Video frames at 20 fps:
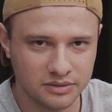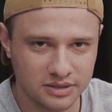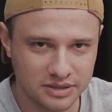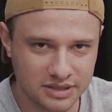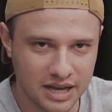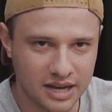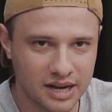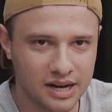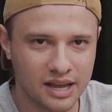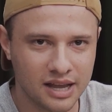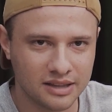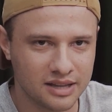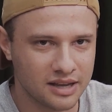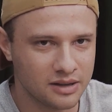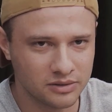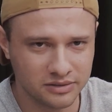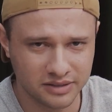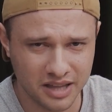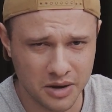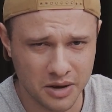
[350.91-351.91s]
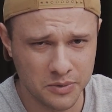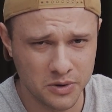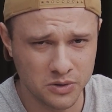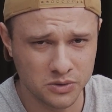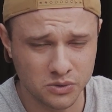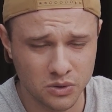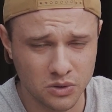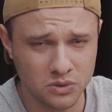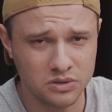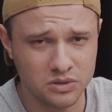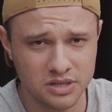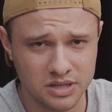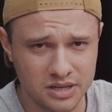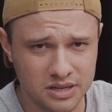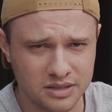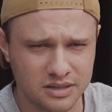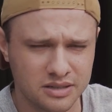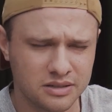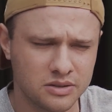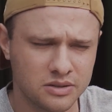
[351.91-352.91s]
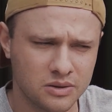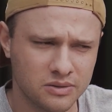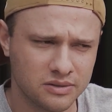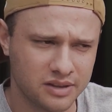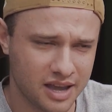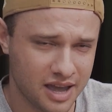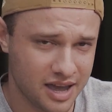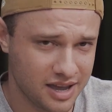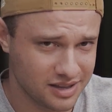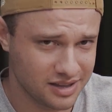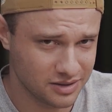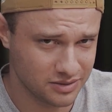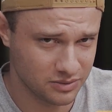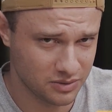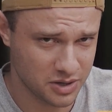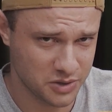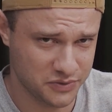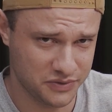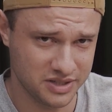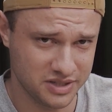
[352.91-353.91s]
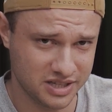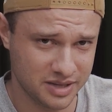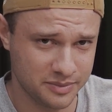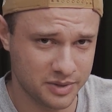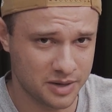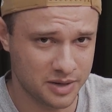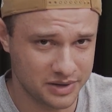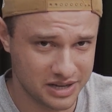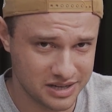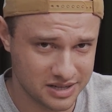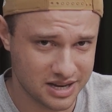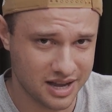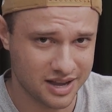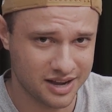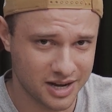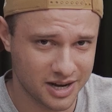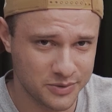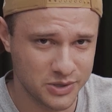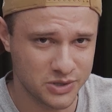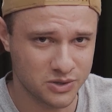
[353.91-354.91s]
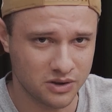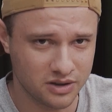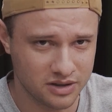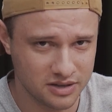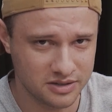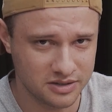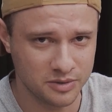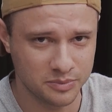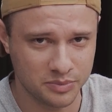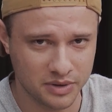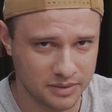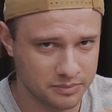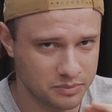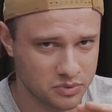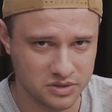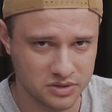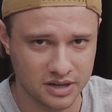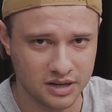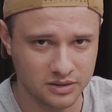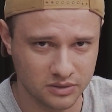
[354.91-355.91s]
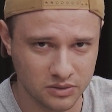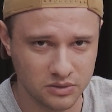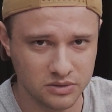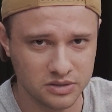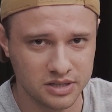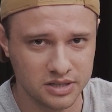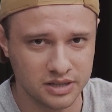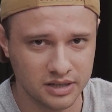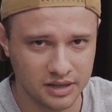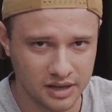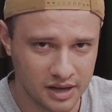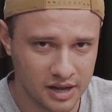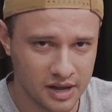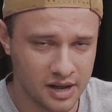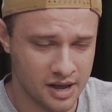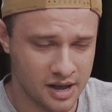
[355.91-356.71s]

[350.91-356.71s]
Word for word: Instagram lá tá, tem Reels todo dia, só não tem ainda durante o fim de semana, mas a gente tá criando um estoquezinho pra postar todo dia,